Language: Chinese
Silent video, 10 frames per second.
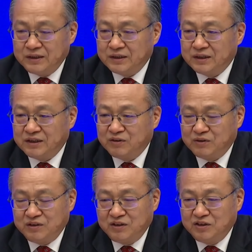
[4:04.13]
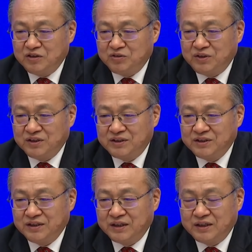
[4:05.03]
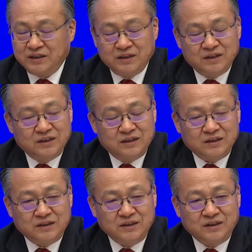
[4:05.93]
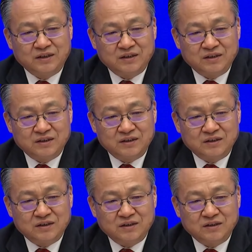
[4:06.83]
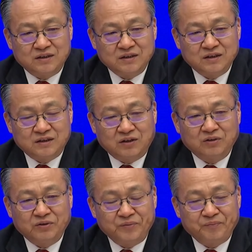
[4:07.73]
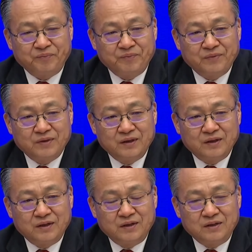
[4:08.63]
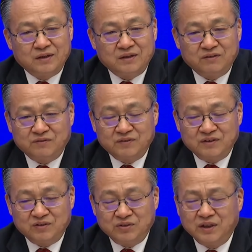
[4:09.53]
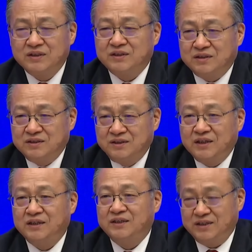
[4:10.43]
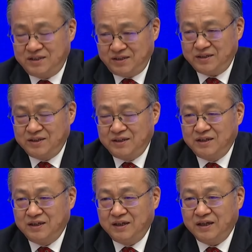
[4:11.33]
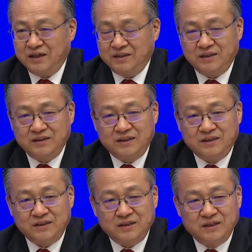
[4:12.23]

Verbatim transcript: 呃，对这个事情呢，也进行了这个讨论。哎，同样是见仁见智。哎，见仁见智。